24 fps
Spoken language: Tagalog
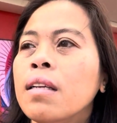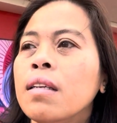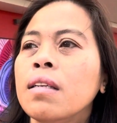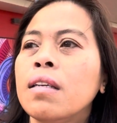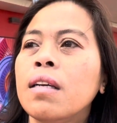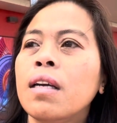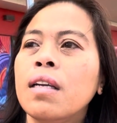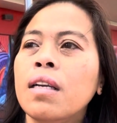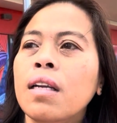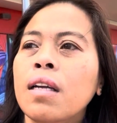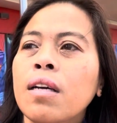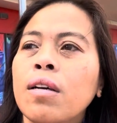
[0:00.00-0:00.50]

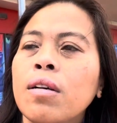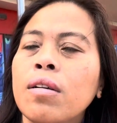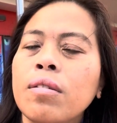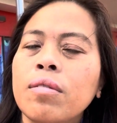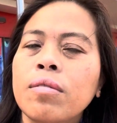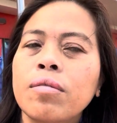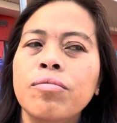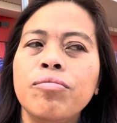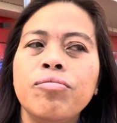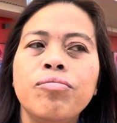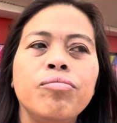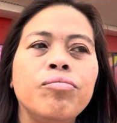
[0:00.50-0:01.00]

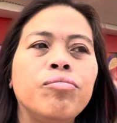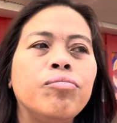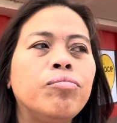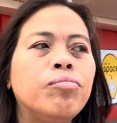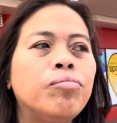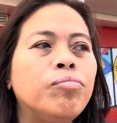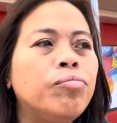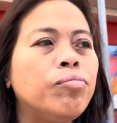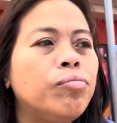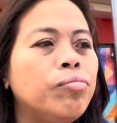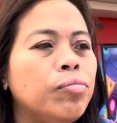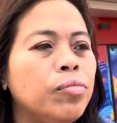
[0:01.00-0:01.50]
kanang
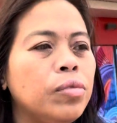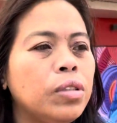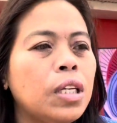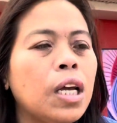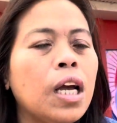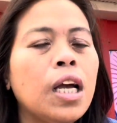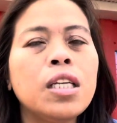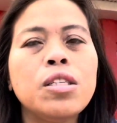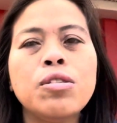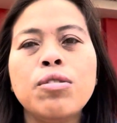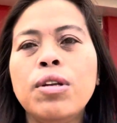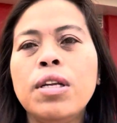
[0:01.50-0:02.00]
sa
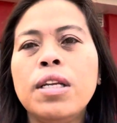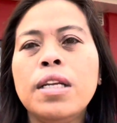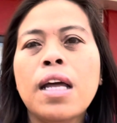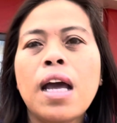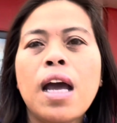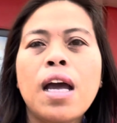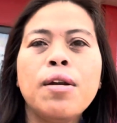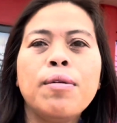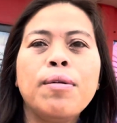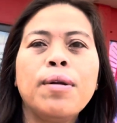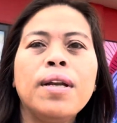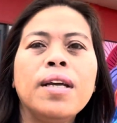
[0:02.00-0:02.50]

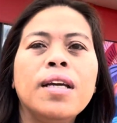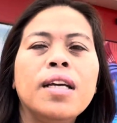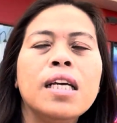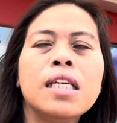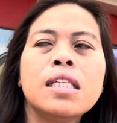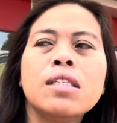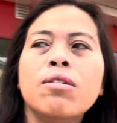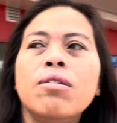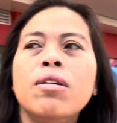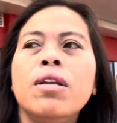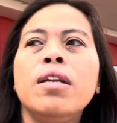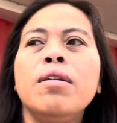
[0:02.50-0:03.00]
gasolinahan wala
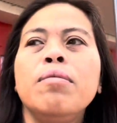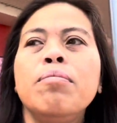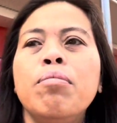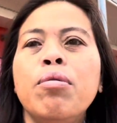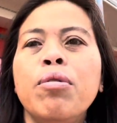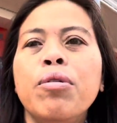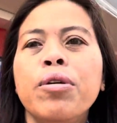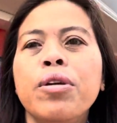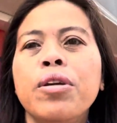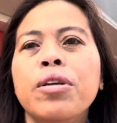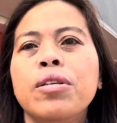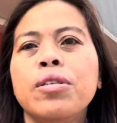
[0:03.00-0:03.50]
gasoline
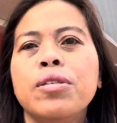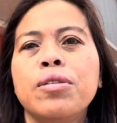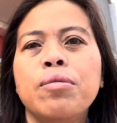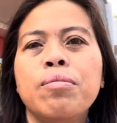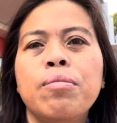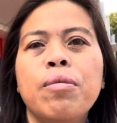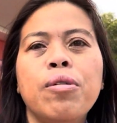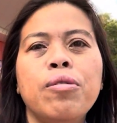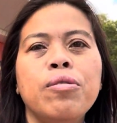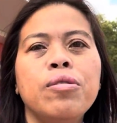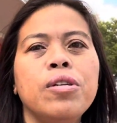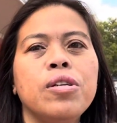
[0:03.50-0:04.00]
boy so
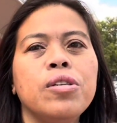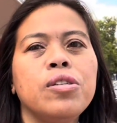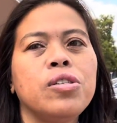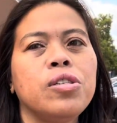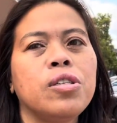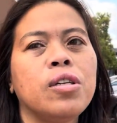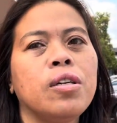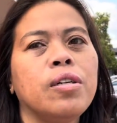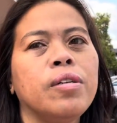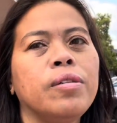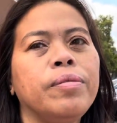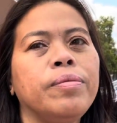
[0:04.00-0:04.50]
mo na
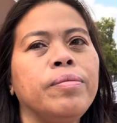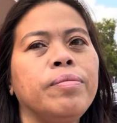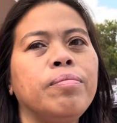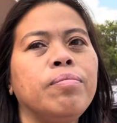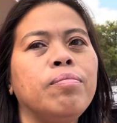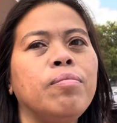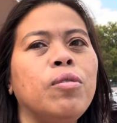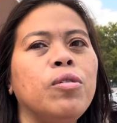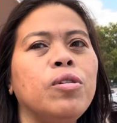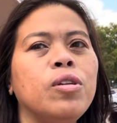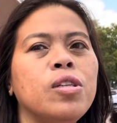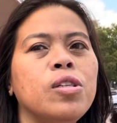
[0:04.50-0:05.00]
siya
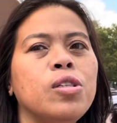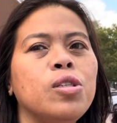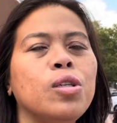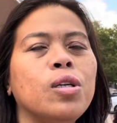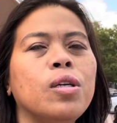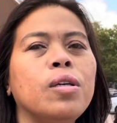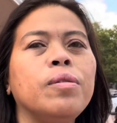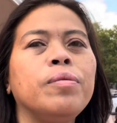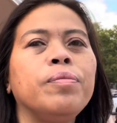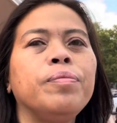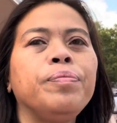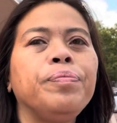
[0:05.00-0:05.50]
mo na siya
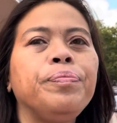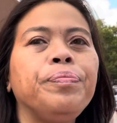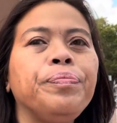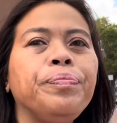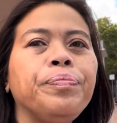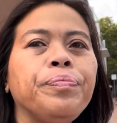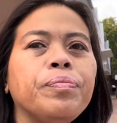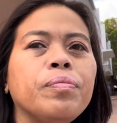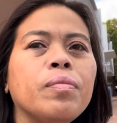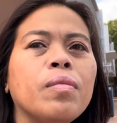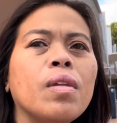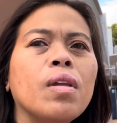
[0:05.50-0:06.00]

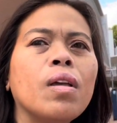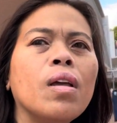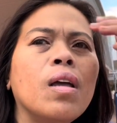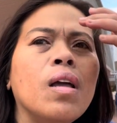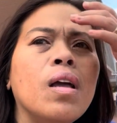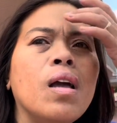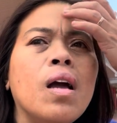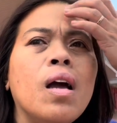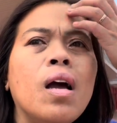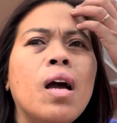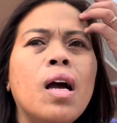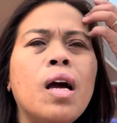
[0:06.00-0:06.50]

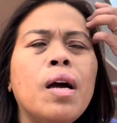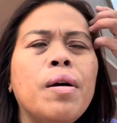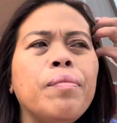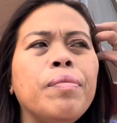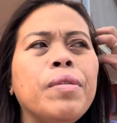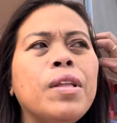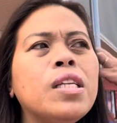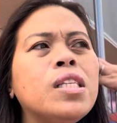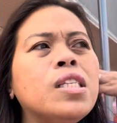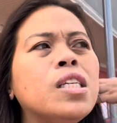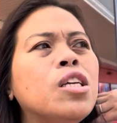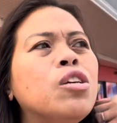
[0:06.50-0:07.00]
um
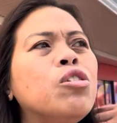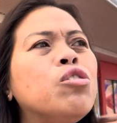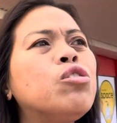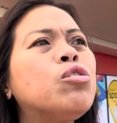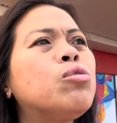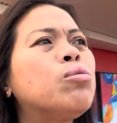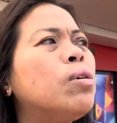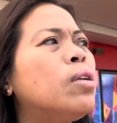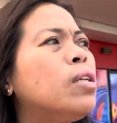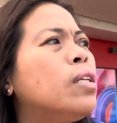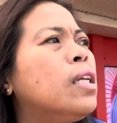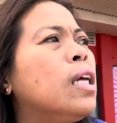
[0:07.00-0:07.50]
that's a
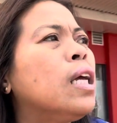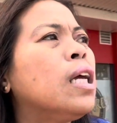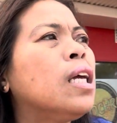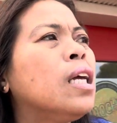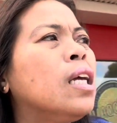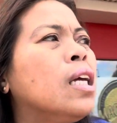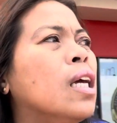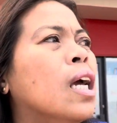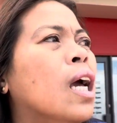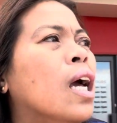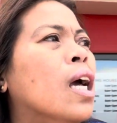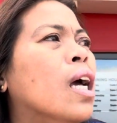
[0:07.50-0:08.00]
usual day
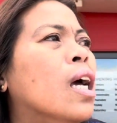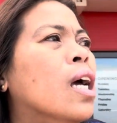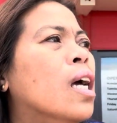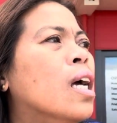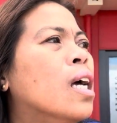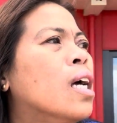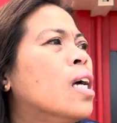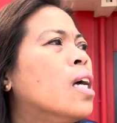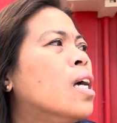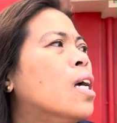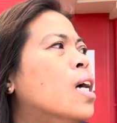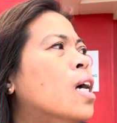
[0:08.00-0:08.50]
nga
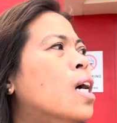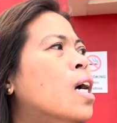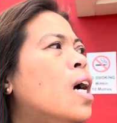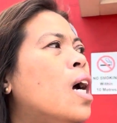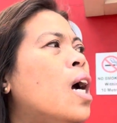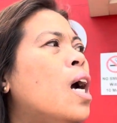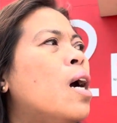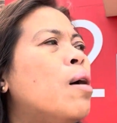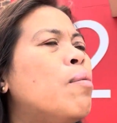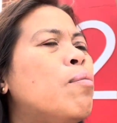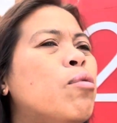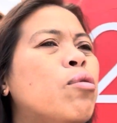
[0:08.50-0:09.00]

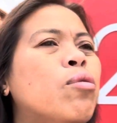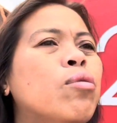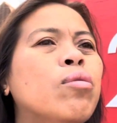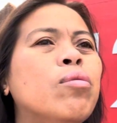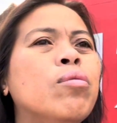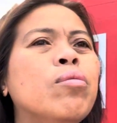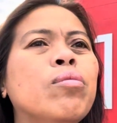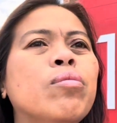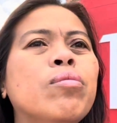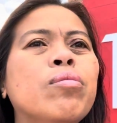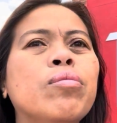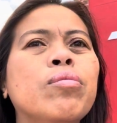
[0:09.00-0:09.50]
among
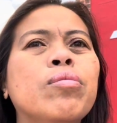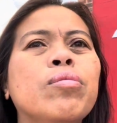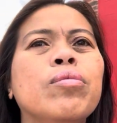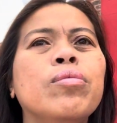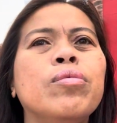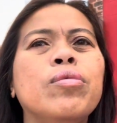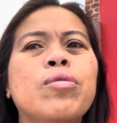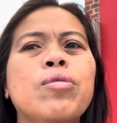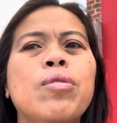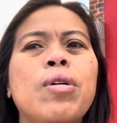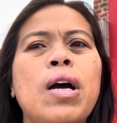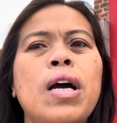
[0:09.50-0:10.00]

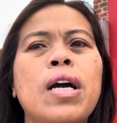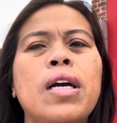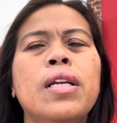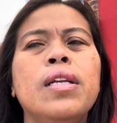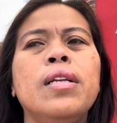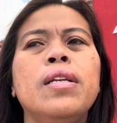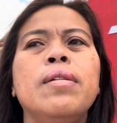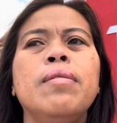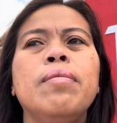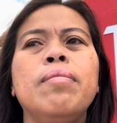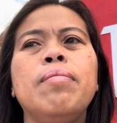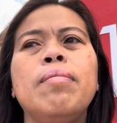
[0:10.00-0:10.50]

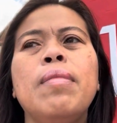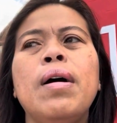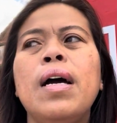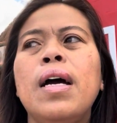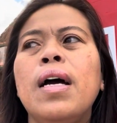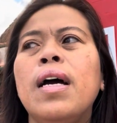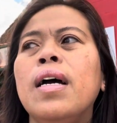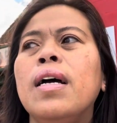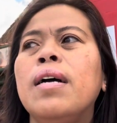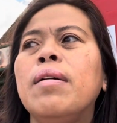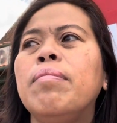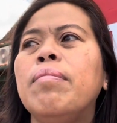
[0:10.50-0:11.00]
kuan
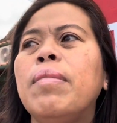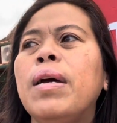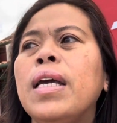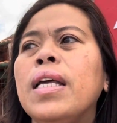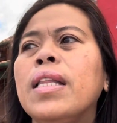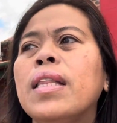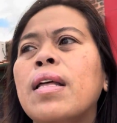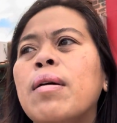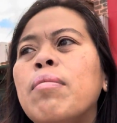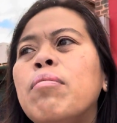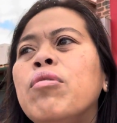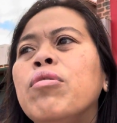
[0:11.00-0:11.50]
ma,
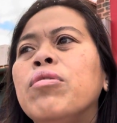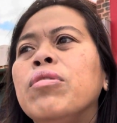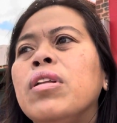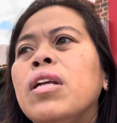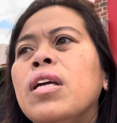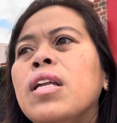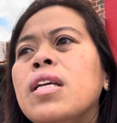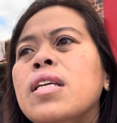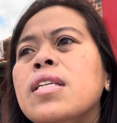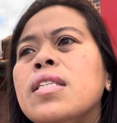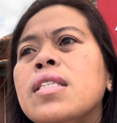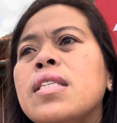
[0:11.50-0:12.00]
mahitabo
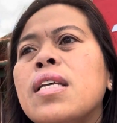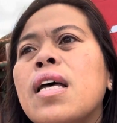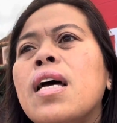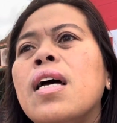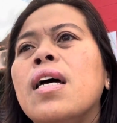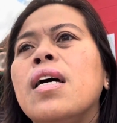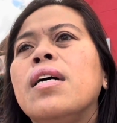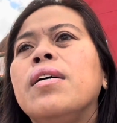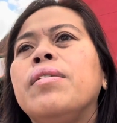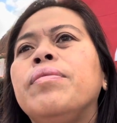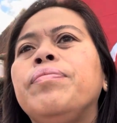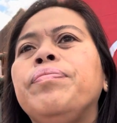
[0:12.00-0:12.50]
diri
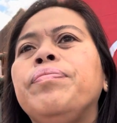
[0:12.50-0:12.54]
sa